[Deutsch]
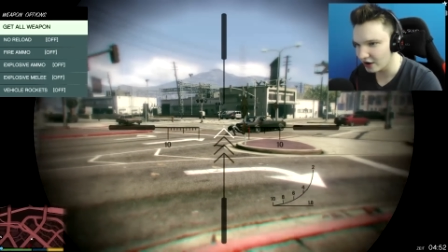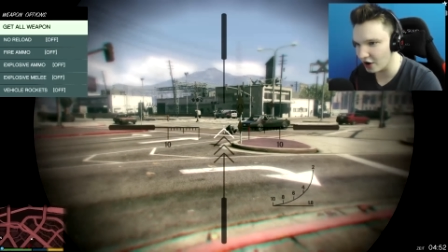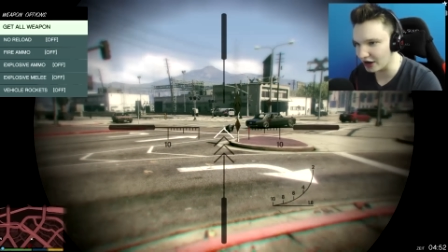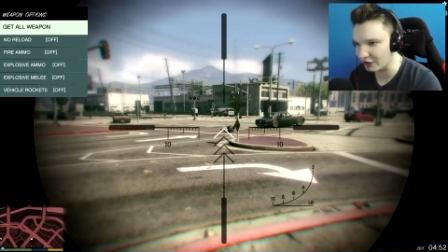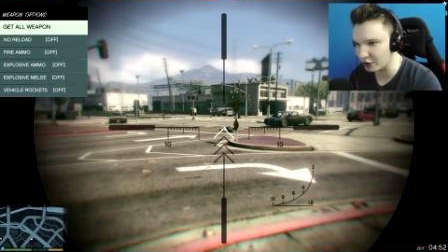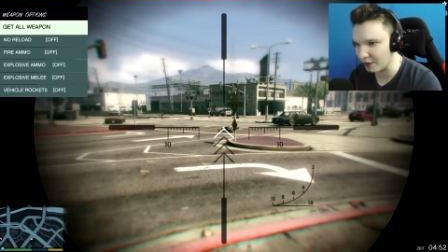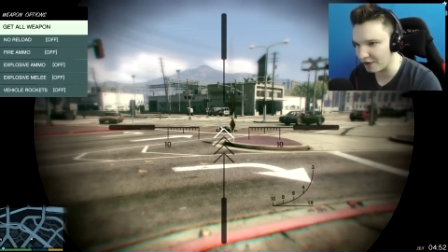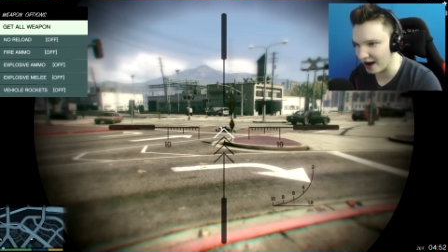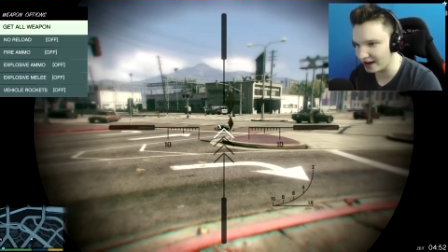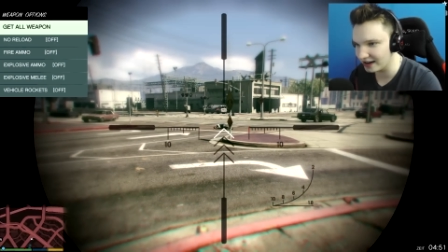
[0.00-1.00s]
Oh, der wurde
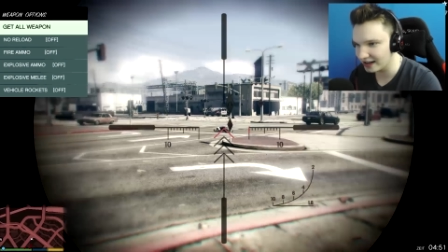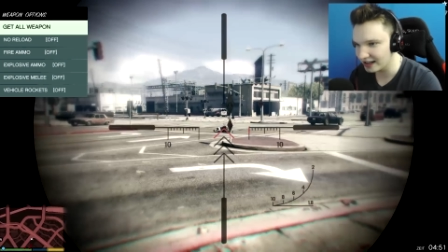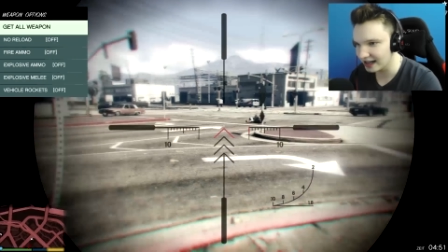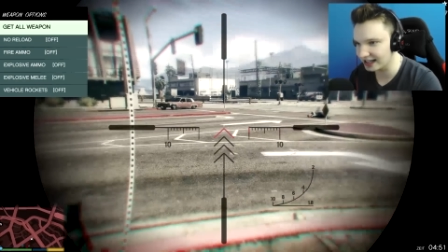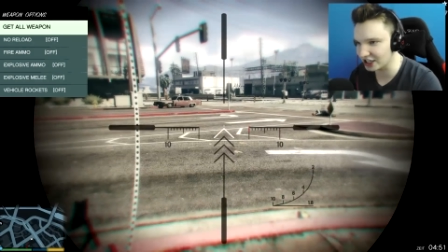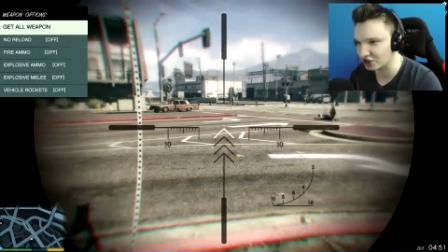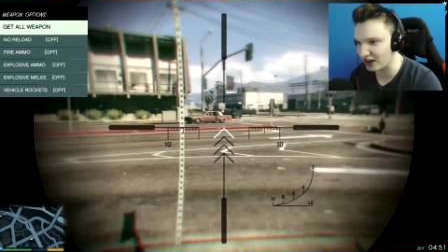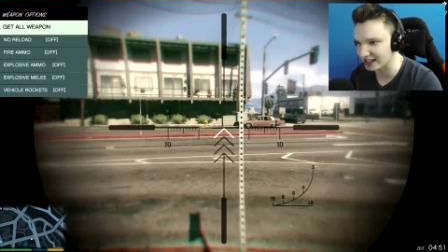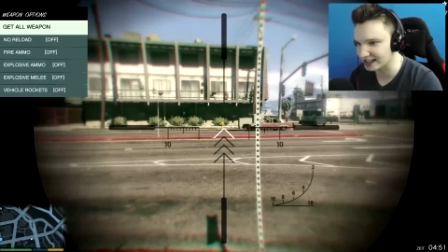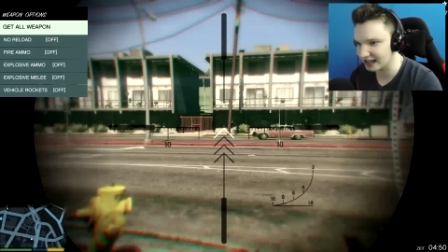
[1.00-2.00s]
überfahren. In deinen
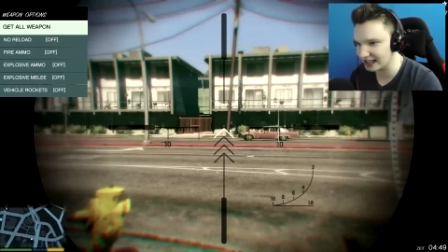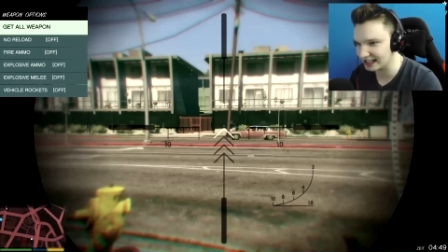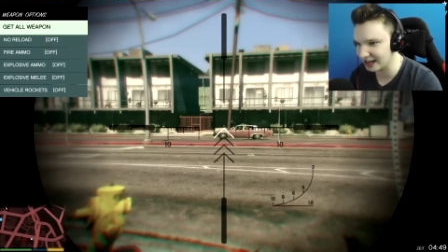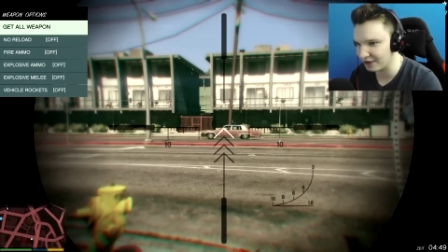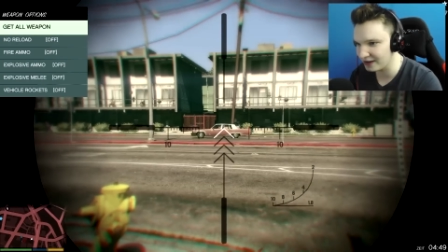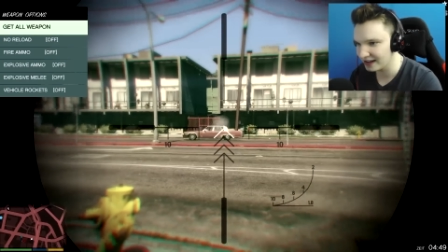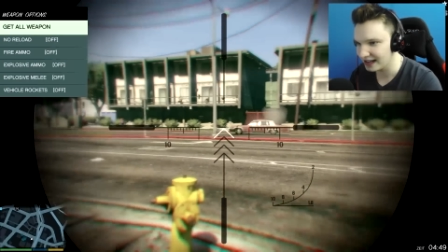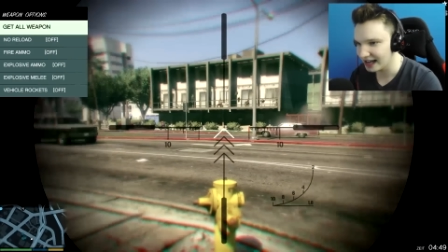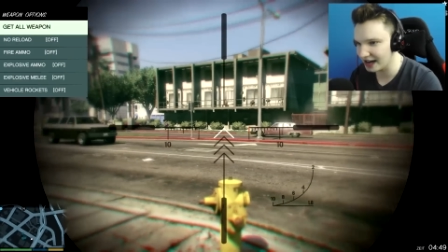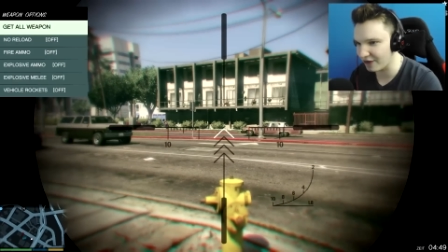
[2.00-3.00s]
Schwanz. Kann ich ihn treffen?
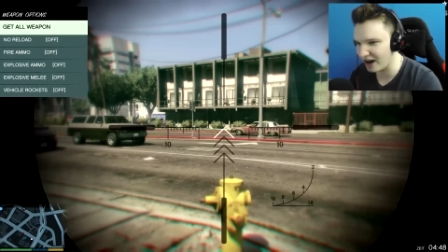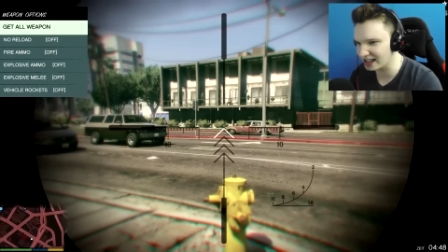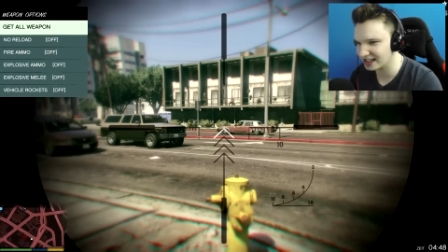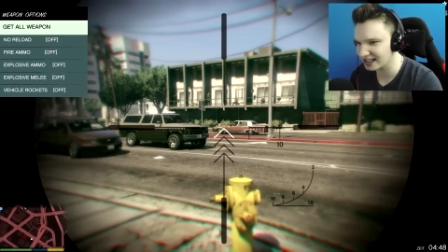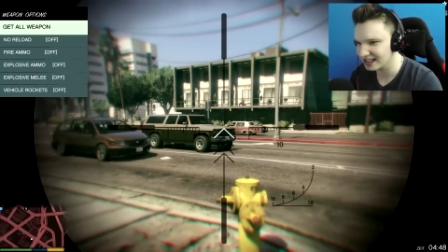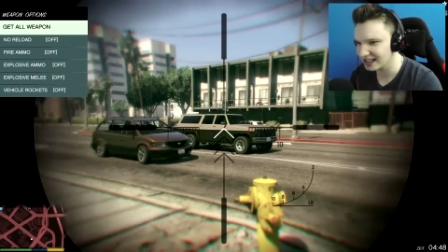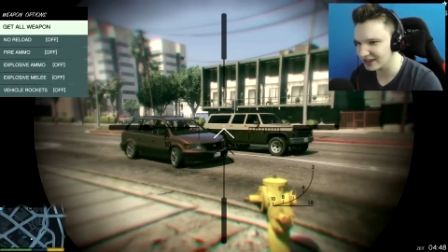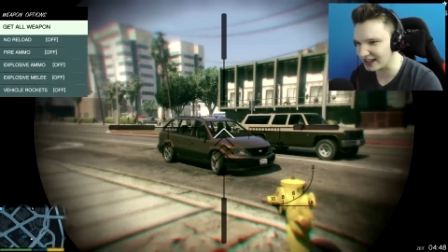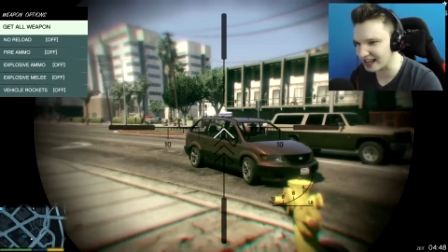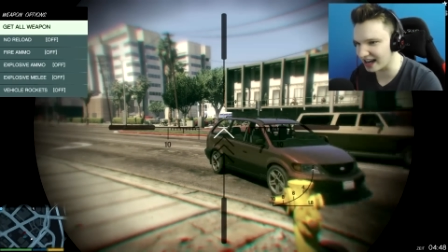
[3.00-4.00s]
In der Fahrt? Ich
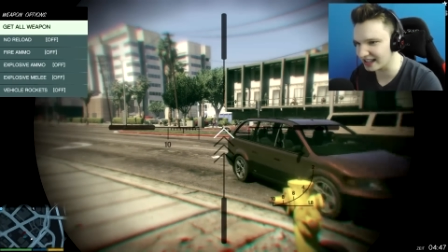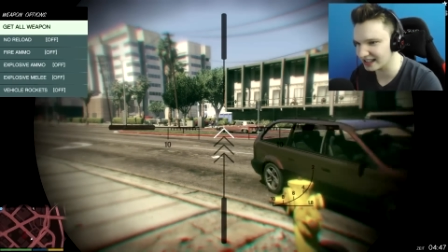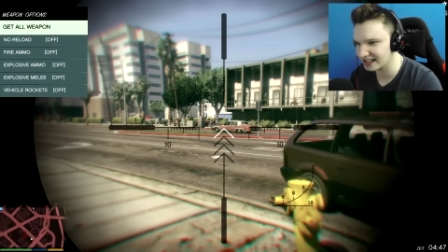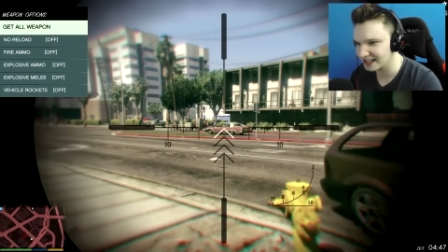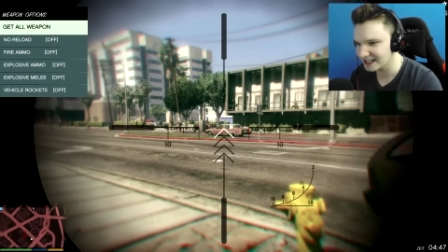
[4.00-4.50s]
weiß gar nicht.